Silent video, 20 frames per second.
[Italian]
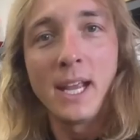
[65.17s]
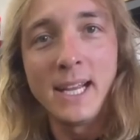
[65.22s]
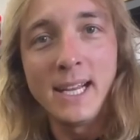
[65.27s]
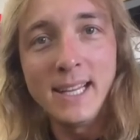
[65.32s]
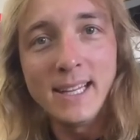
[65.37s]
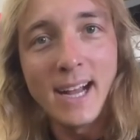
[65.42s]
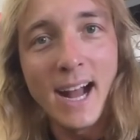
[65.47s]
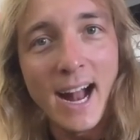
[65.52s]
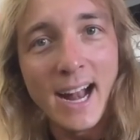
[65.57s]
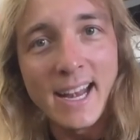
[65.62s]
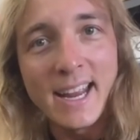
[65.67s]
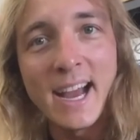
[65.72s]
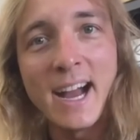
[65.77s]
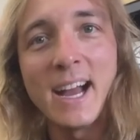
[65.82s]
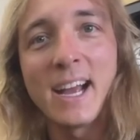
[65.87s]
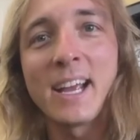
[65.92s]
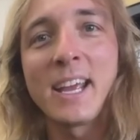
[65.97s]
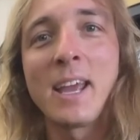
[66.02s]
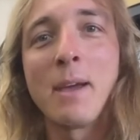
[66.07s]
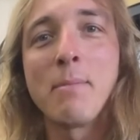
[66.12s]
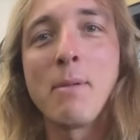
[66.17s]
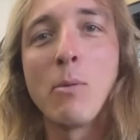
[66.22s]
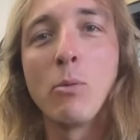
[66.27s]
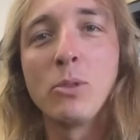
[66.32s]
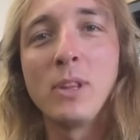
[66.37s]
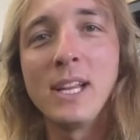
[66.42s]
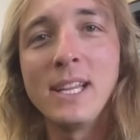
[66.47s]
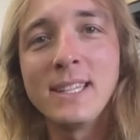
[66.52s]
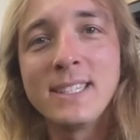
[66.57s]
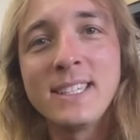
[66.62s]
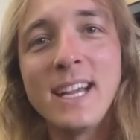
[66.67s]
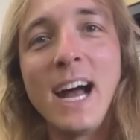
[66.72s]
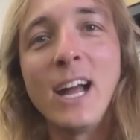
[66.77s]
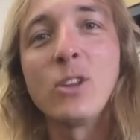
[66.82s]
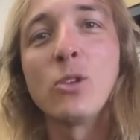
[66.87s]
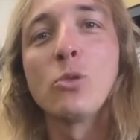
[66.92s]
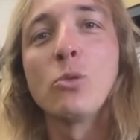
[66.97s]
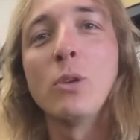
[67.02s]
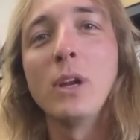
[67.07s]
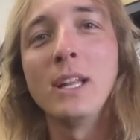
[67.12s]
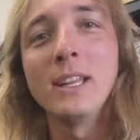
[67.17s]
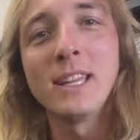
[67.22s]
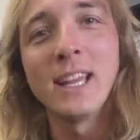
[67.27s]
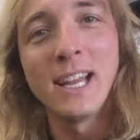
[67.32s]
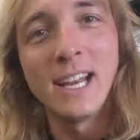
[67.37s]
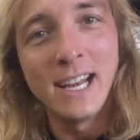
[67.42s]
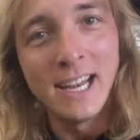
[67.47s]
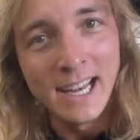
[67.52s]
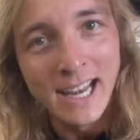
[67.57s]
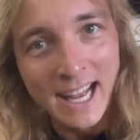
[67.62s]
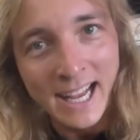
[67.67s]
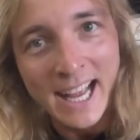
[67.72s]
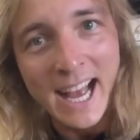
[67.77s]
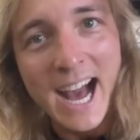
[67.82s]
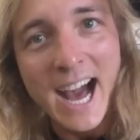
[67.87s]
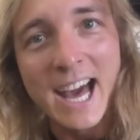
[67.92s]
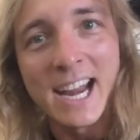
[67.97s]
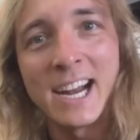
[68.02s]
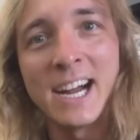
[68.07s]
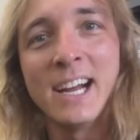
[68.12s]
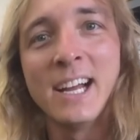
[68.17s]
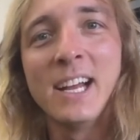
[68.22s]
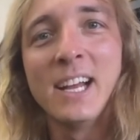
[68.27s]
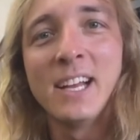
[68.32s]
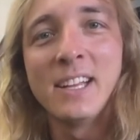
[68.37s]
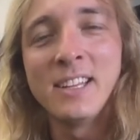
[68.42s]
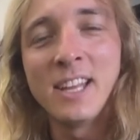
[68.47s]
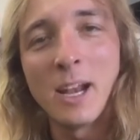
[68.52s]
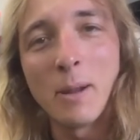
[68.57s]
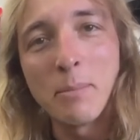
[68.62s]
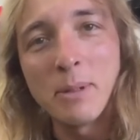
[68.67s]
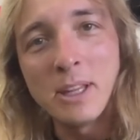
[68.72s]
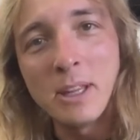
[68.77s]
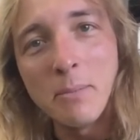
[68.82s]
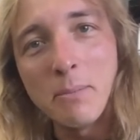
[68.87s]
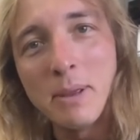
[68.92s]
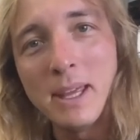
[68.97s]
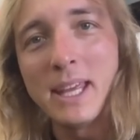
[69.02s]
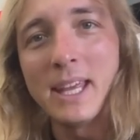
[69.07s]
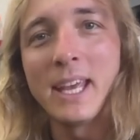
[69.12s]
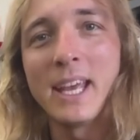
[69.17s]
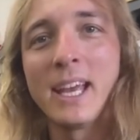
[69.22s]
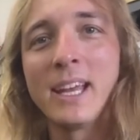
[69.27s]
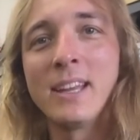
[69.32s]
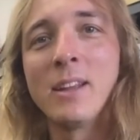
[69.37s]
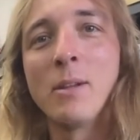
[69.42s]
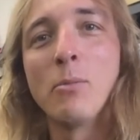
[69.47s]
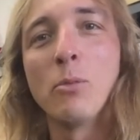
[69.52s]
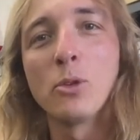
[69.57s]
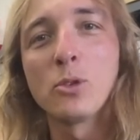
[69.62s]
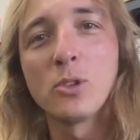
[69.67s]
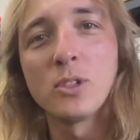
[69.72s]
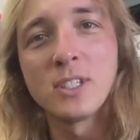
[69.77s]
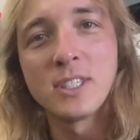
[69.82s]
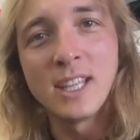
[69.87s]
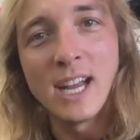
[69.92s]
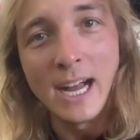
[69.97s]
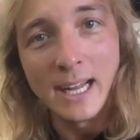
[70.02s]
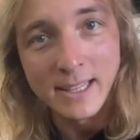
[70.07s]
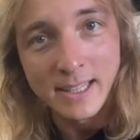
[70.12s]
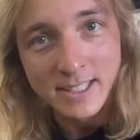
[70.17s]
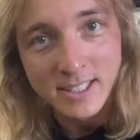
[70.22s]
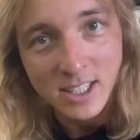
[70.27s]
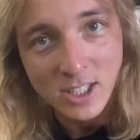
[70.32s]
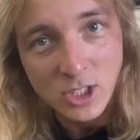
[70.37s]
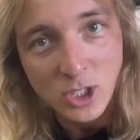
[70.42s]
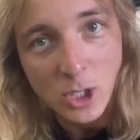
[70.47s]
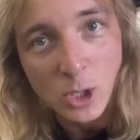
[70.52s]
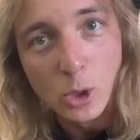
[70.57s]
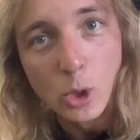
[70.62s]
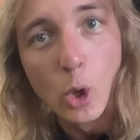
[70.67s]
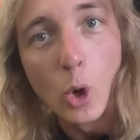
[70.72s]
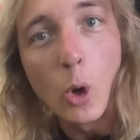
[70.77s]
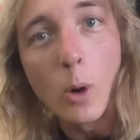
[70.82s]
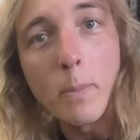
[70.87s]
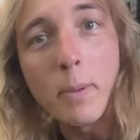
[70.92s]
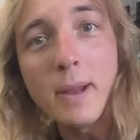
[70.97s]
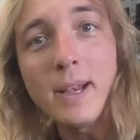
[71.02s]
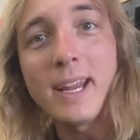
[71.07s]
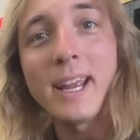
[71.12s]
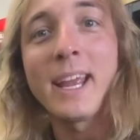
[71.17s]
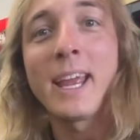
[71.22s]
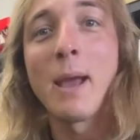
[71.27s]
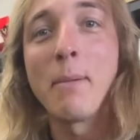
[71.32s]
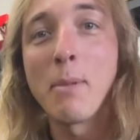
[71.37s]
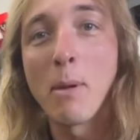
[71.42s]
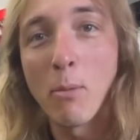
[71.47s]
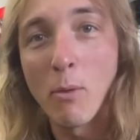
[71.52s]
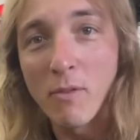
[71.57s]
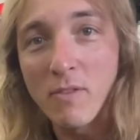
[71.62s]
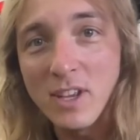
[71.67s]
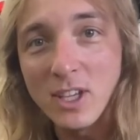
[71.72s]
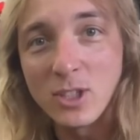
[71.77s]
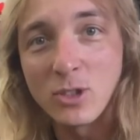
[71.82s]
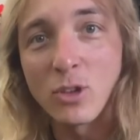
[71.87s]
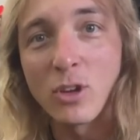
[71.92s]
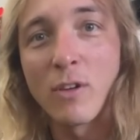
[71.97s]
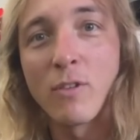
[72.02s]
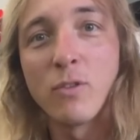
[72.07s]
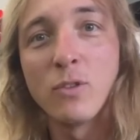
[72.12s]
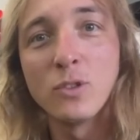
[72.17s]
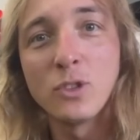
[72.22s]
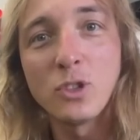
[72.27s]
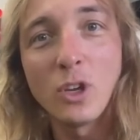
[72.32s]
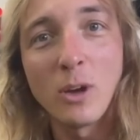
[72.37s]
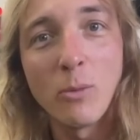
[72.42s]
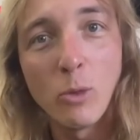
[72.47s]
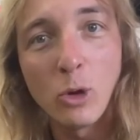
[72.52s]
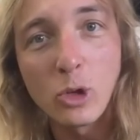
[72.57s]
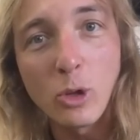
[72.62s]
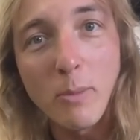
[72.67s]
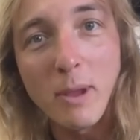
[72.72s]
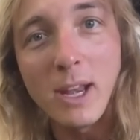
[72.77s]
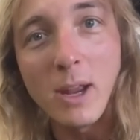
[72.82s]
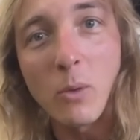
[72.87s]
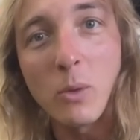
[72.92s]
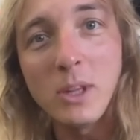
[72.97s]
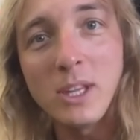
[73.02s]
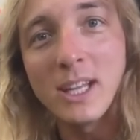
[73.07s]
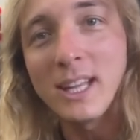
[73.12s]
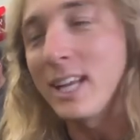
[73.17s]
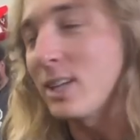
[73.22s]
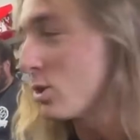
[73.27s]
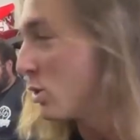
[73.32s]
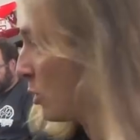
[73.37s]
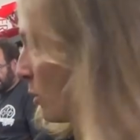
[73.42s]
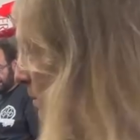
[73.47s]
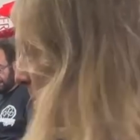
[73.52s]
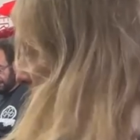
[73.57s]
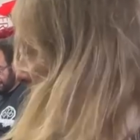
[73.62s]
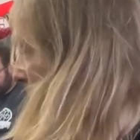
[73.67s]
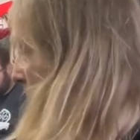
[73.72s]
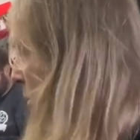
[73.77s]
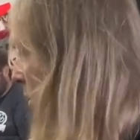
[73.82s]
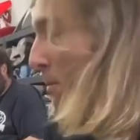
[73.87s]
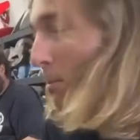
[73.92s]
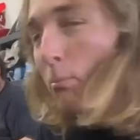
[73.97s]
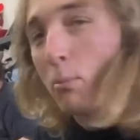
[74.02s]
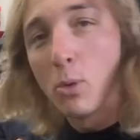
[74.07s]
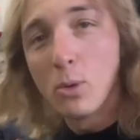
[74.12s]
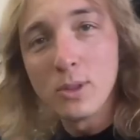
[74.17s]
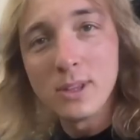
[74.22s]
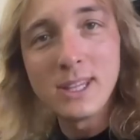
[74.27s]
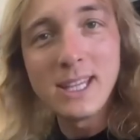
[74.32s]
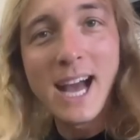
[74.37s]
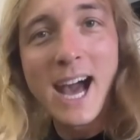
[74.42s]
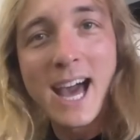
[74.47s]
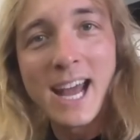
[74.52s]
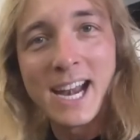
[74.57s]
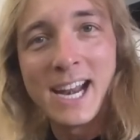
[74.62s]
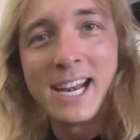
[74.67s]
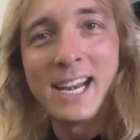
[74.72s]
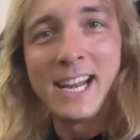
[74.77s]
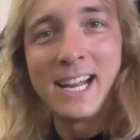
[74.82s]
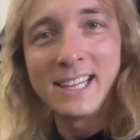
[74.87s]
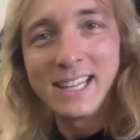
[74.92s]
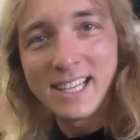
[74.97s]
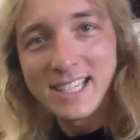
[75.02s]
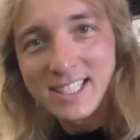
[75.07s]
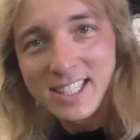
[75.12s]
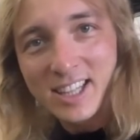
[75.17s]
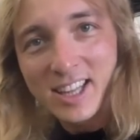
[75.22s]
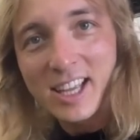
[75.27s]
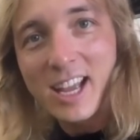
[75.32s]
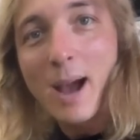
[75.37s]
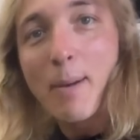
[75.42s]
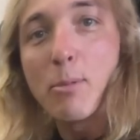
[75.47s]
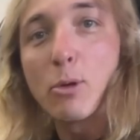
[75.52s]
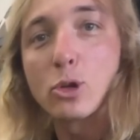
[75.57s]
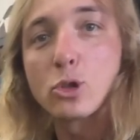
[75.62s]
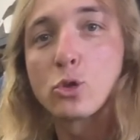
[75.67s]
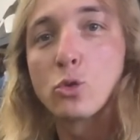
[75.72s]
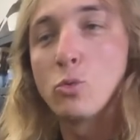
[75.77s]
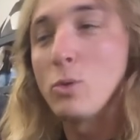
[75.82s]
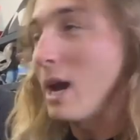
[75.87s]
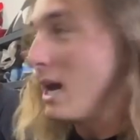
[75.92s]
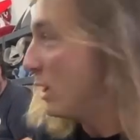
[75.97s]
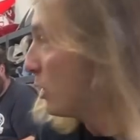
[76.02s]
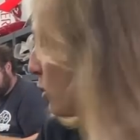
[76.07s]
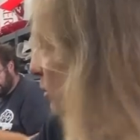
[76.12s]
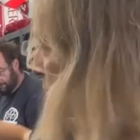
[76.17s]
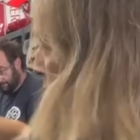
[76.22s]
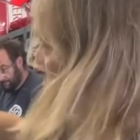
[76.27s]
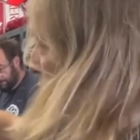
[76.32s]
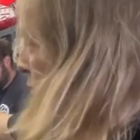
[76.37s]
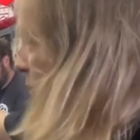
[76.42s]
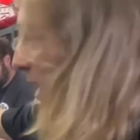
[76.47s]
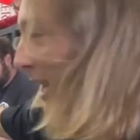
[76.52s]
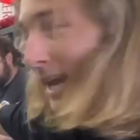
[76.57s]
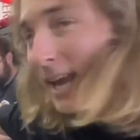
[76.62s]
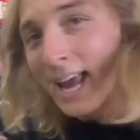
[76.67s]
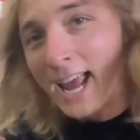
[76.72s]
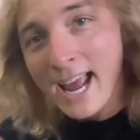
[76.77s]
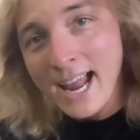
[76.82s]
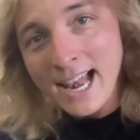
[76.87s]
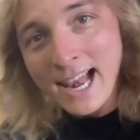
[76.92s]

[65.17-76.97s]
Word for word: in Italia, che abbiamo utilizzato durante la gara della BDB e del Moto Estate 600 Open che abbiamo visto che funziona molto bene quindi adesso dobbiamo montare la testa di Gabro su un altro motore che è